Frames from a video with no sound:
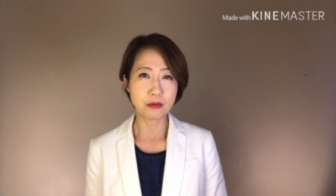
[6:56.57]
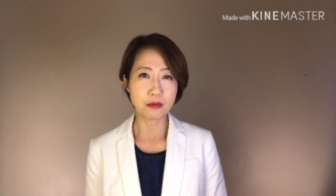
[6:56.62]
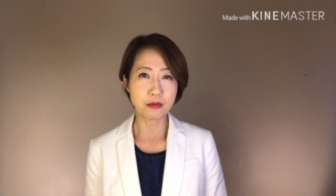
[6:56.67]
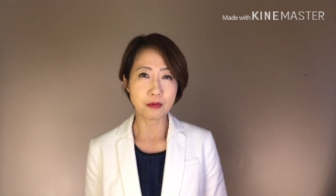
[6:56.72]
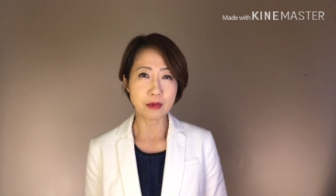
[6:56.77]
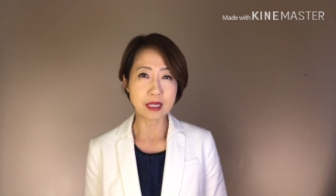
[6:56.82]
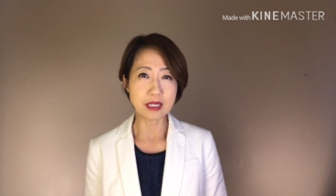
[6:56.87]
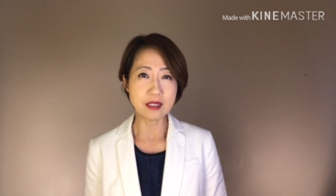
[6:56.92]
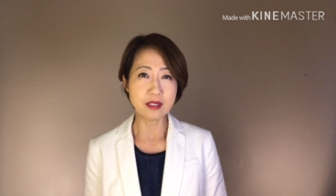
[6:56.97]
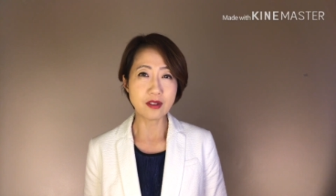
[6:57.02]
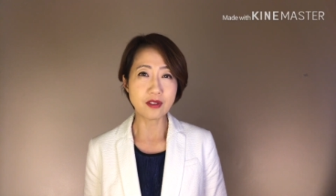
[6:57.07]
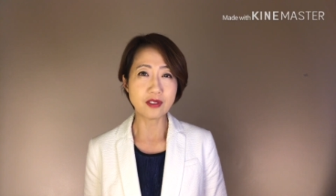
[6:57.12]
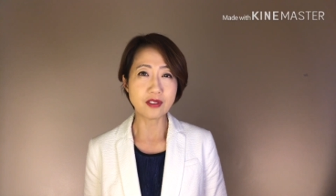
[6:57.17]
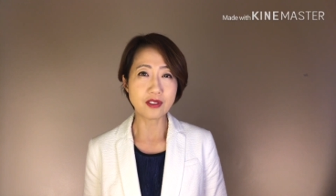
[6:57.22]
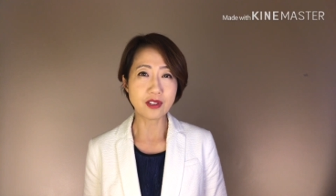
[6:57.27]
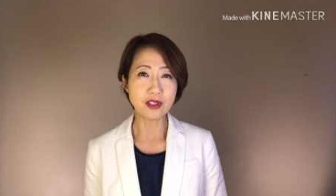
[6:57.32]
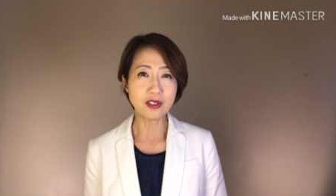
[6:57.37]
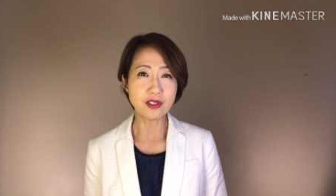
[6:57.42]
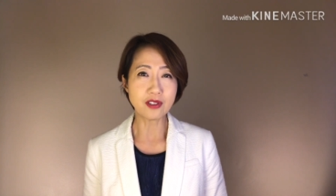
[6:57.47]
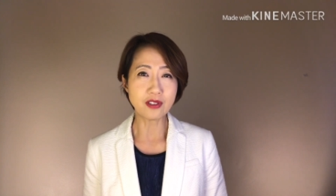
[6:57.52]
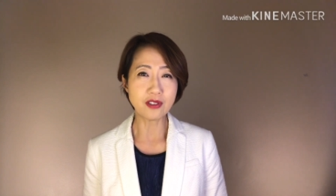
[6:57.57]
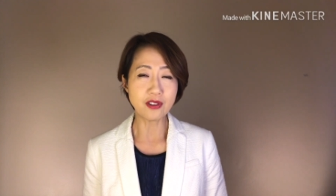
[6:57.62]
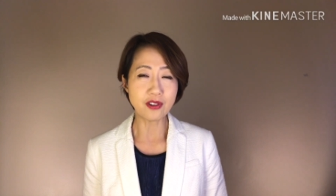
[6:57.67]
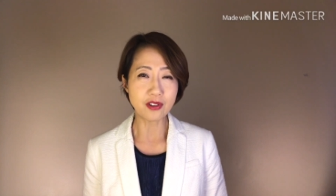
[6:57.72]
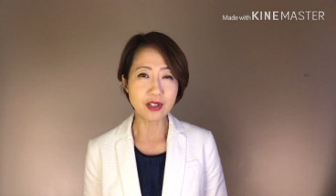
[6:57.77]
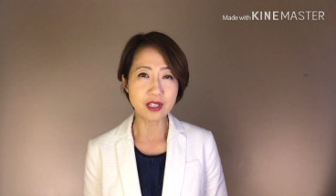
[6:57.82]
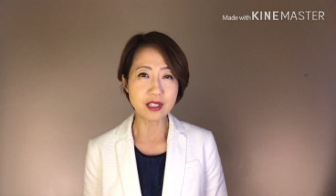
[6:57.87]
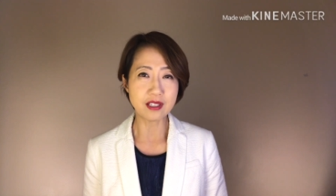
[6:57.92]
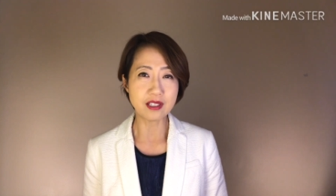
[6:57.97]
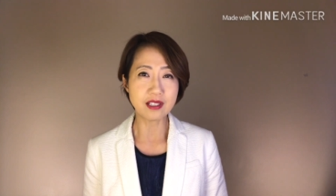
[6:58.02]
완전
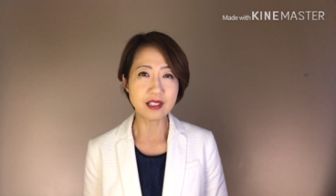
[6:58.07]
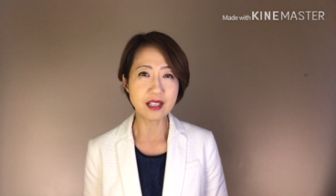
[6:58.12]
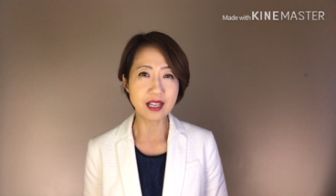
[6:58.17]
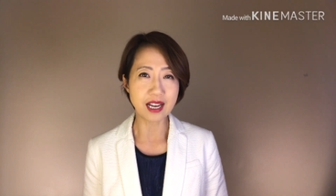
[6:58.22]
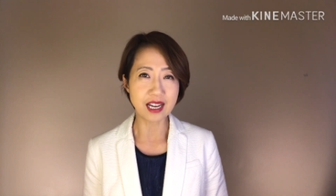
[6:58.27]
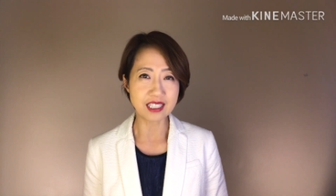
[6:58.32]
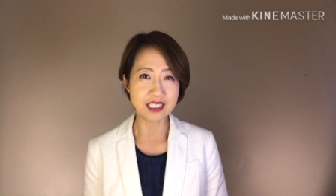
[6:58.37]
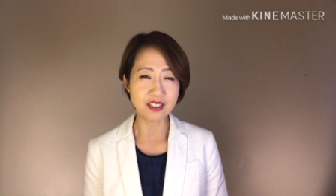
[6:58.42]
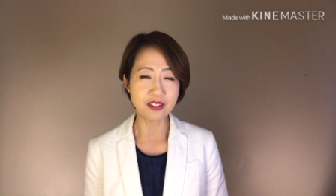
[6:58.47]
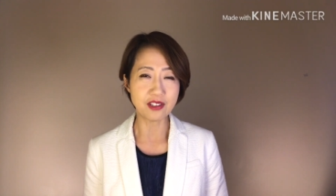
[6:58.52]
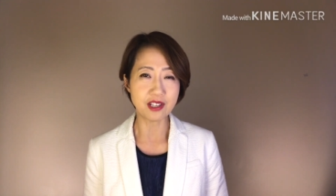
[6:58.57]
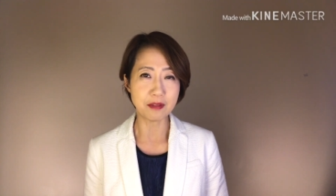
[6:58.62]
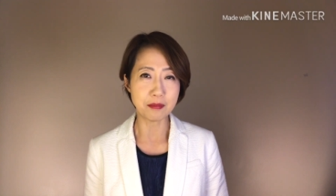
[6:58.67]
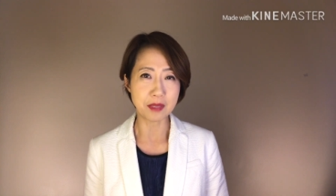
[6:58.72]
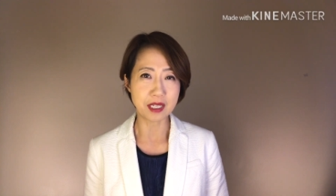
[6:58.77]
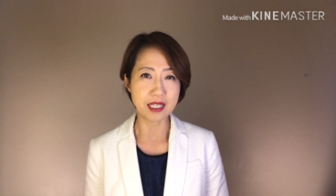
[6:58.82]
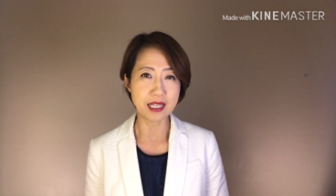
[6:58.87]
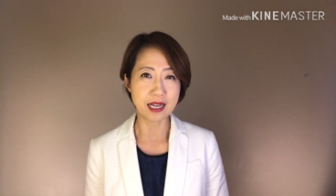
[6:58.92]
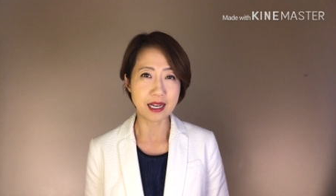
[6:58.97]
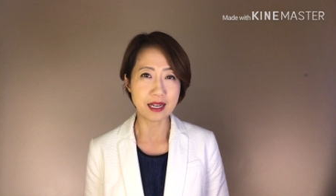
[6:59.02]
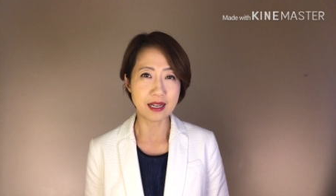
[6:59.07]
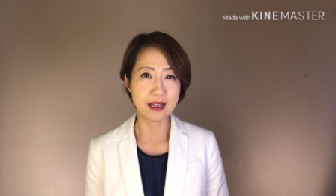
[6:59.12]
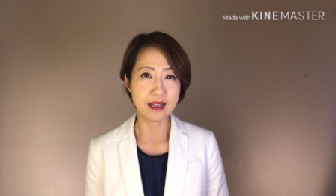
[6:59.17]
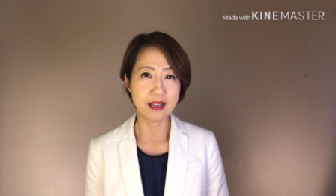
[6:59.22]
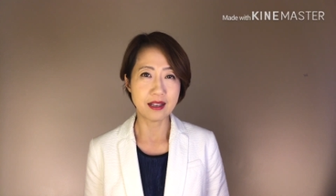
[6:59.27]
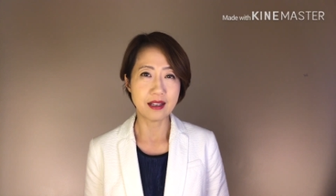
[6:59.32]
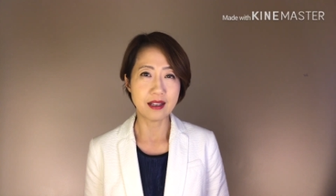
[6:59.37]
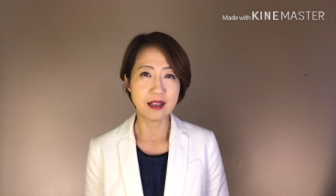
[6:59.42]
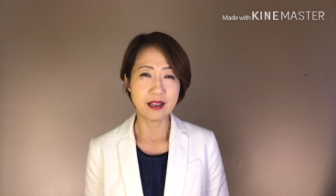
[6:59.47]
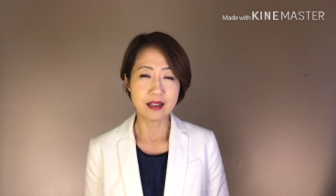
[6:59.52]
설득력 있는 가설입니다.
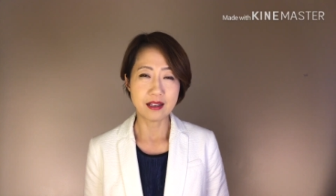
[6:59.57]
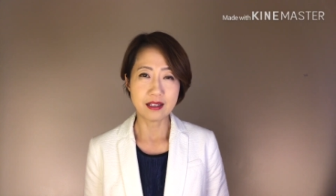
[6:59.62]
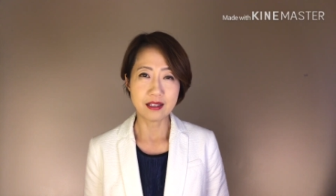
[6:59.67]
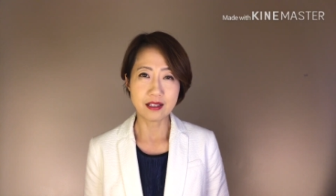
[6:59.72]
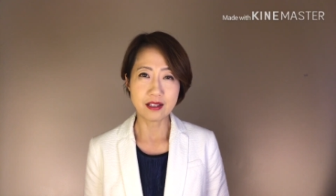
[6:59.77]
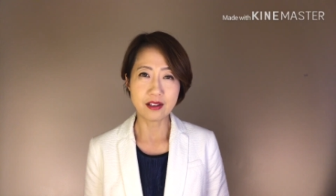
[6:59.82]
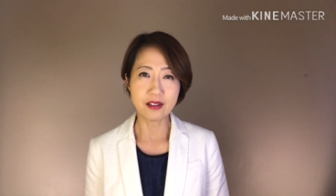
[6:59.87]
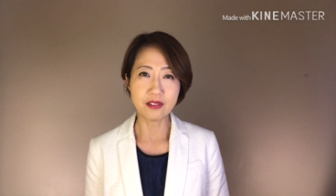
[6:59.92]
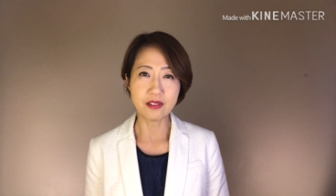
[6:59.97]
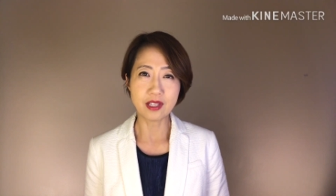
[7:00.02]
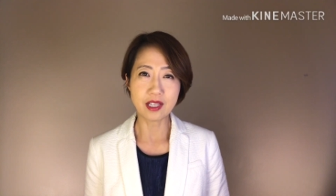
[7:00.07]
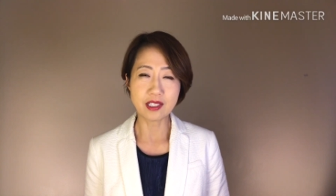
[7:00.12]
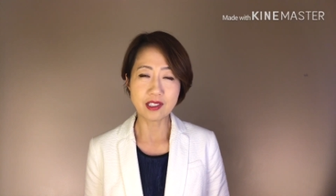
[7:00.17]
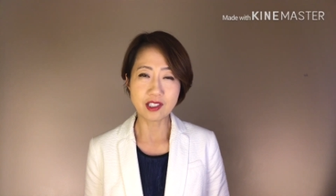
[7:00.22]
그런데